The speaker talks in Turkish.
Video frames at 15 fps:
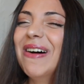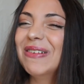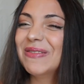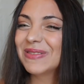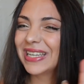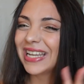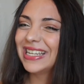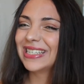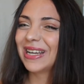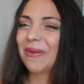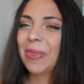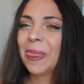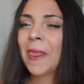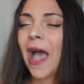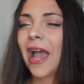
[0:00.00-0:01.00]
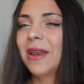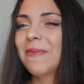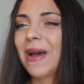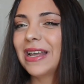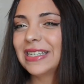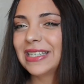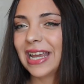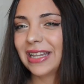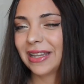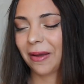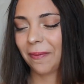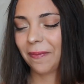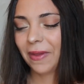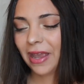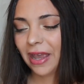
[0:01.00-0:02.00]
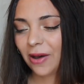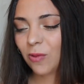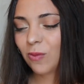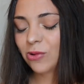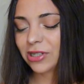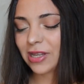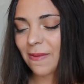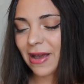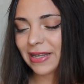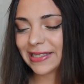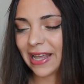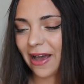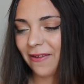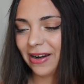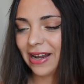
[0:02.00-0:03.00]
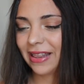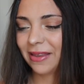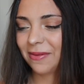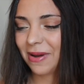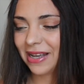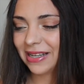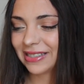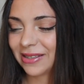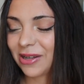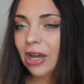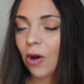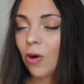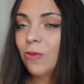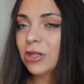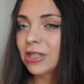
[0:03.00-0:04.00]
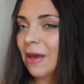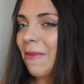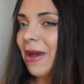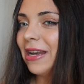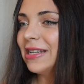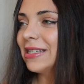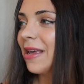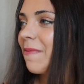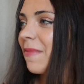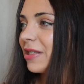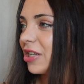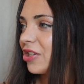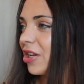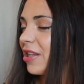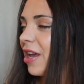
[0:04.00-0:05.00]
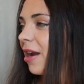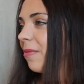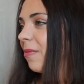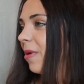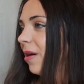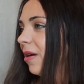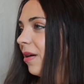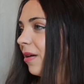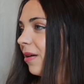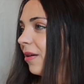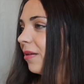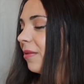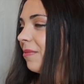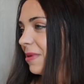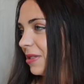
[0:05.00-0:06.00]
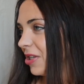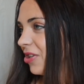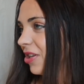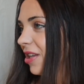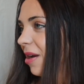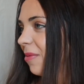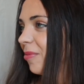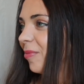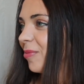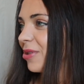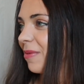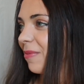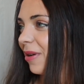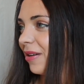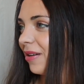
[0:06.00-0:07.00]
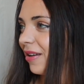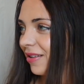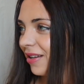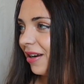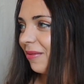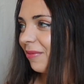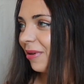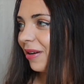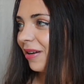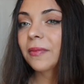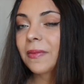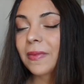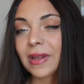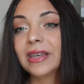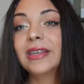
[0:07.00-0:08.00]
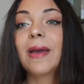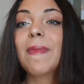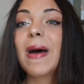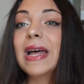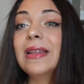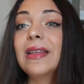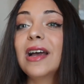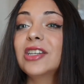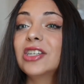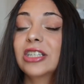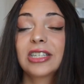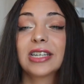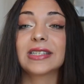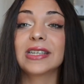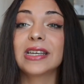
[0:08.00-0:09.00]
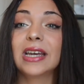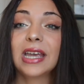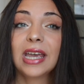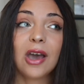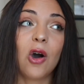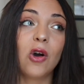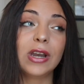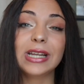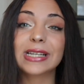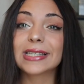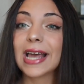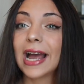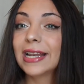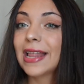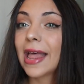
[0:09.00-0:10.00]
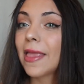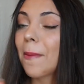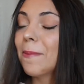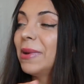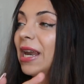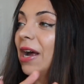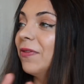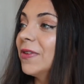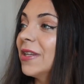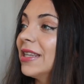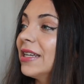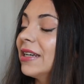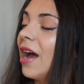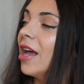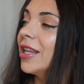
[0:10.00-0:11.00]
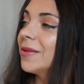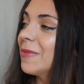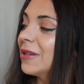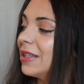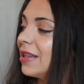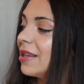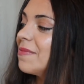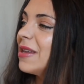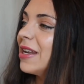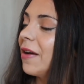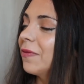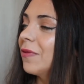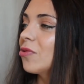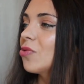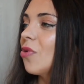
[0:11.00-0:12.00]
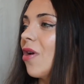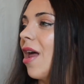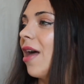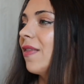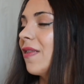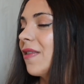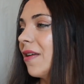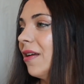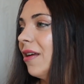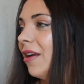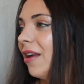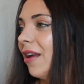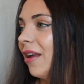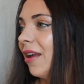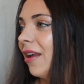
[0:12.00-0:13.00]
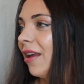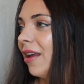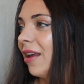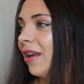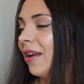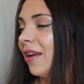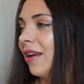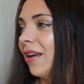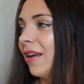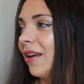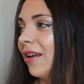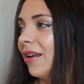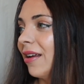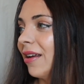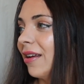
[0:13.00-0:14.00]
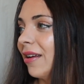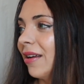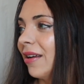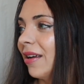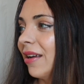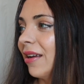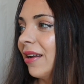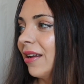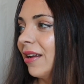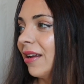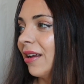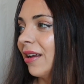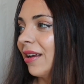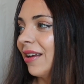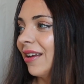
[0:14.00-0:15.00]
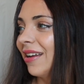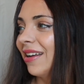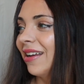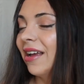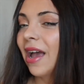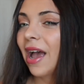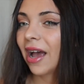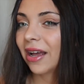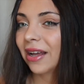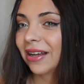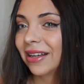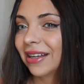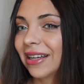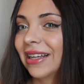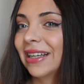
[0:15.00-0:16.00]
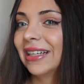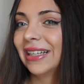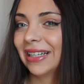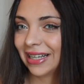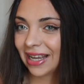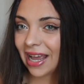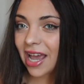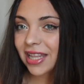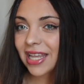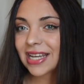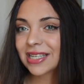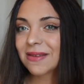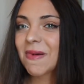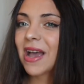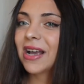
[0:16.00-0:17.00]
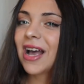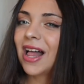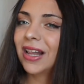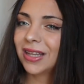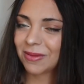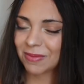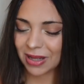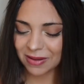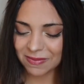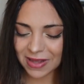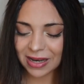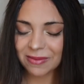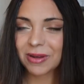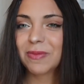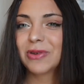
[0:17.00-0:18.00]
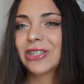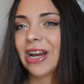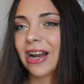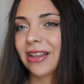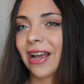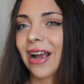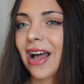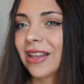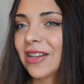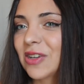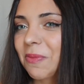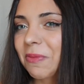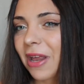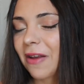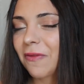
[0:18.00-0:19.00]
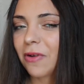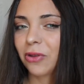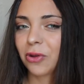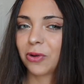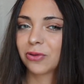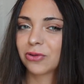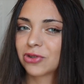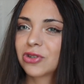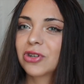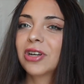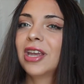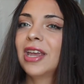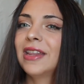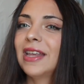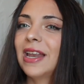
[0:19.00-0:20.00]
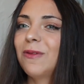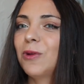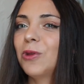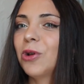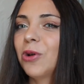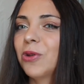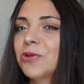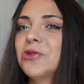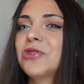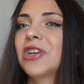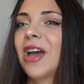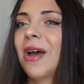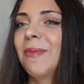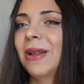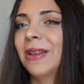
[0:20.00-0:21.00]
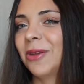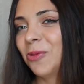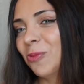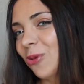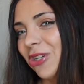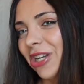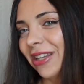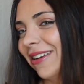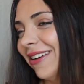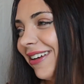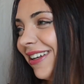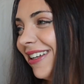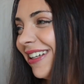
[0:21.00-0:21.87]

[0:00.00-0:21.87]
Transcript: Ama bir şey diyeceğim. Hani ben şeydim. Umursamaz davrandım aslında. Umursamayan insan mesaj atar mı? Mesaj atar mı umursamayan? Atar mı? Ya ben açıkçası o Reels'ı hani neden bir haftadır atmadı da bir hafta sonra attı? Kanka ayrılır ayrılmaz sana dedi çık kaldır. He. Sürekli kaldırmanı istiyor. Neyse ben kaldırmadım. Dedim ki bir şartla kaldıracağım. Telefonla konuştuk. Telefonla konuşunca hemen de yumuşadı.